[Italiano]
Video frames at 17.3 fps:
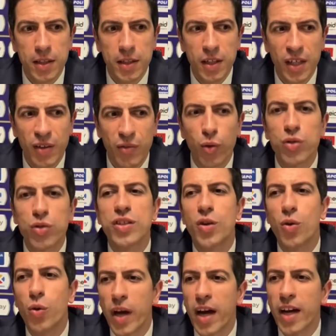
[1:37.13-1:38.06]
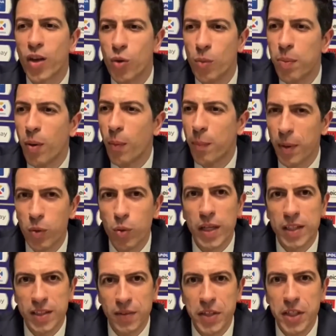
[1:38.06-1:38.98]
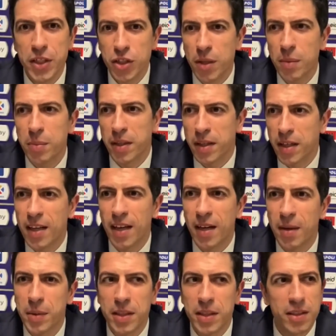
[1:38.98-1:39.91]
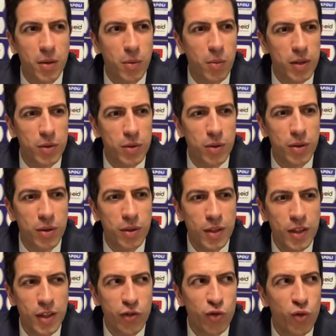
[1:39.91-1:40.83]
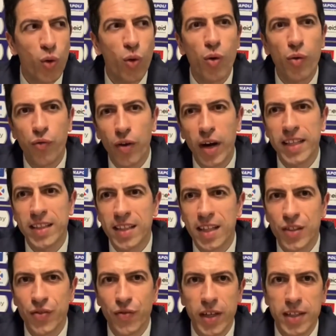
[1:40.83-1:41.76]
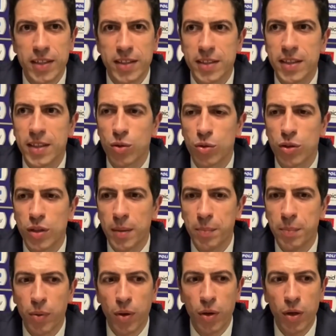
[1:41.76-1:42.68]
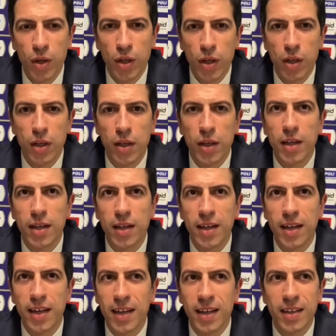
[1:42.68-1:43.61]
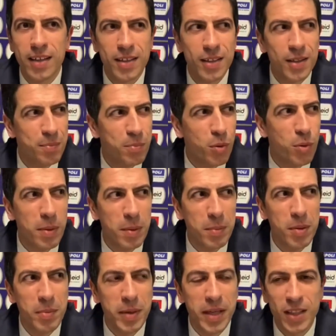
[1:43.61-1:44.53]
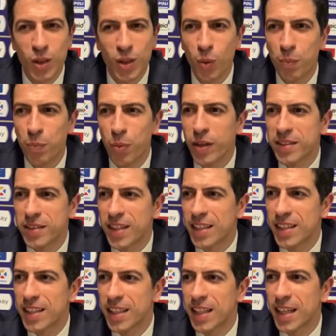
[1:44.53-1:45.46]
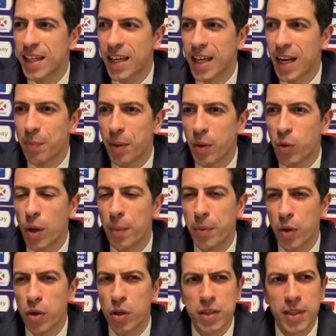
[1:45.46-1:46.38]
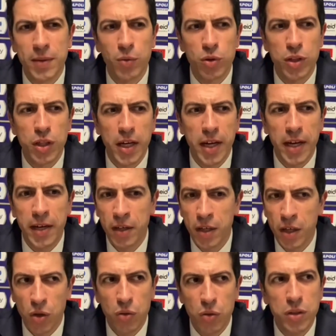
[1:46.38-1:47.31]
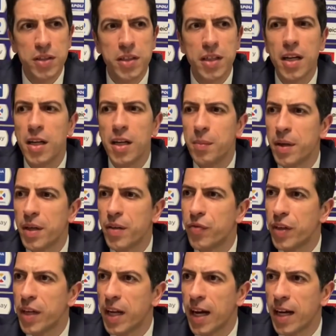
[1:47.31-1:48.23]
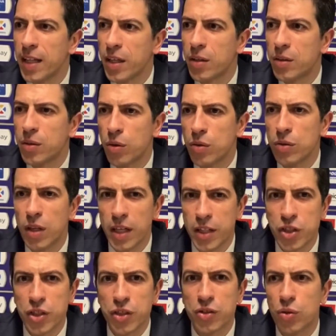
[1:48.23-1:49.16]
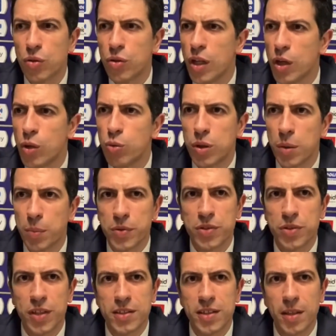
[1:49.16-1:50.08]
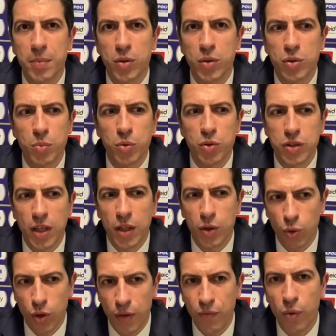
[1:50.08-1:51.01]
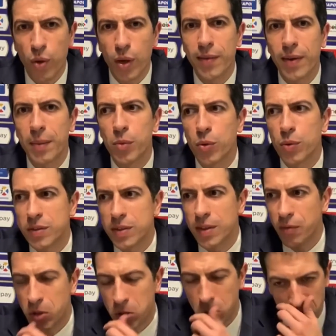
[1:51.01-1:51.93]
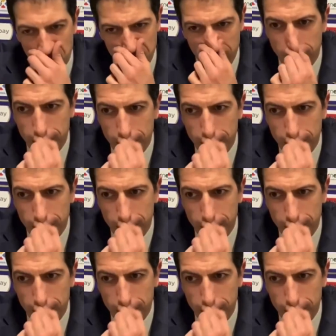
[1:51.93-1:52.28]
forse noi anche un po' paura di vincere perché chiaramente quando non lo fai in trasferta tanto tempo eh, probabilmente un po' è scattata anche la paura, però devo dire con i tiri liberi finali, con le gestioni degli ultimi possessi abbiamo dimostrato che volevamo questa vittoria